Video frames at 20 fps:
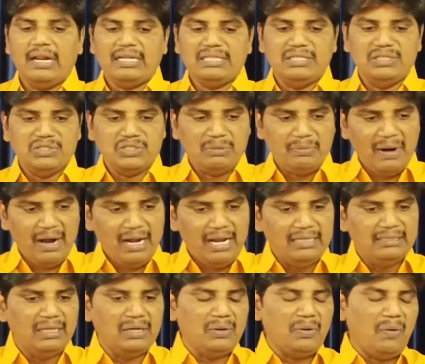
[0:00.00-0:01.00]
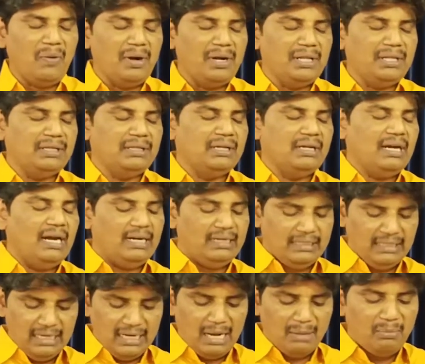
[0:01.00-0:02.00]
రక్షించబడలేదనుకోండి
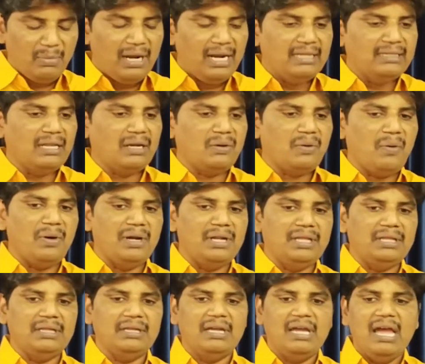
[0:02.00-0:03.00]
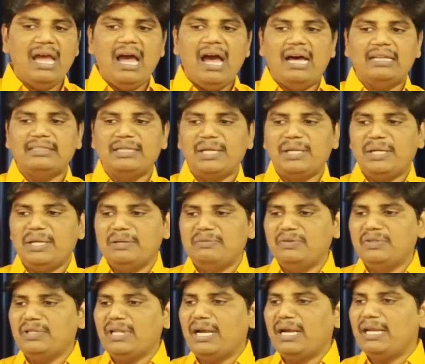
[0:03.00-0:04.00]
అంటే నమ్మలేదనుకోండి అతనికి
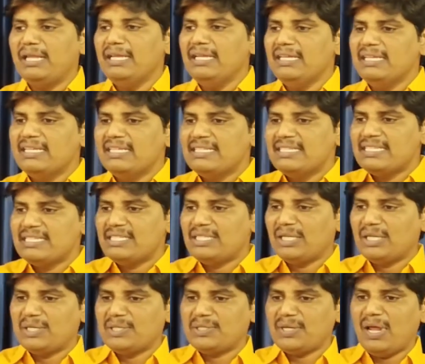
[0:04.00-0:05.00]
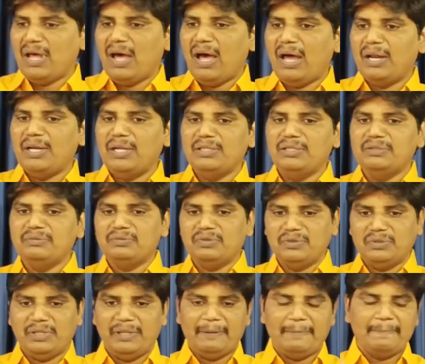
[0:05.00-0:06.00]
ఏముందండి శిక్ష అనేది
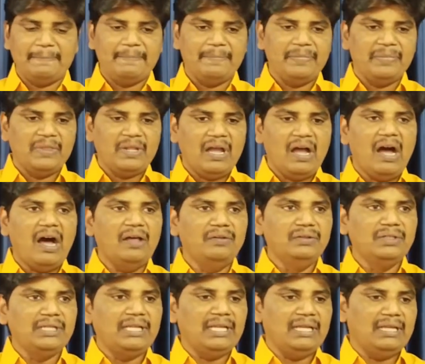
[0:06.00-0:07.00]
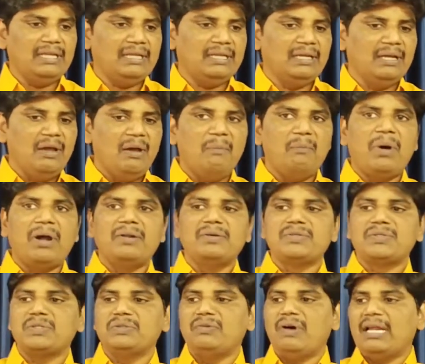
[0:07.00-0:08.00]
ఉంది అందుకే
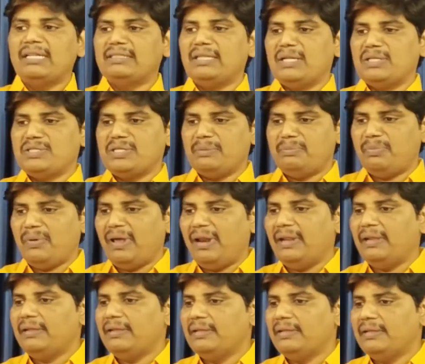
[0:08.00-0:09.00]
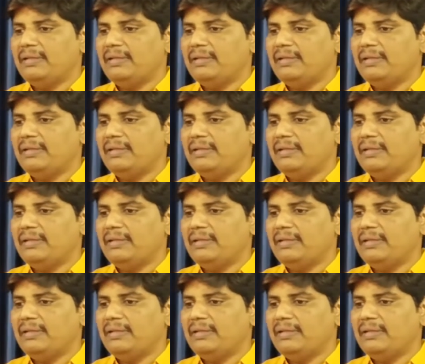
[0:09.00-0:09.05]
మనం సువార్తను చెప్పాలి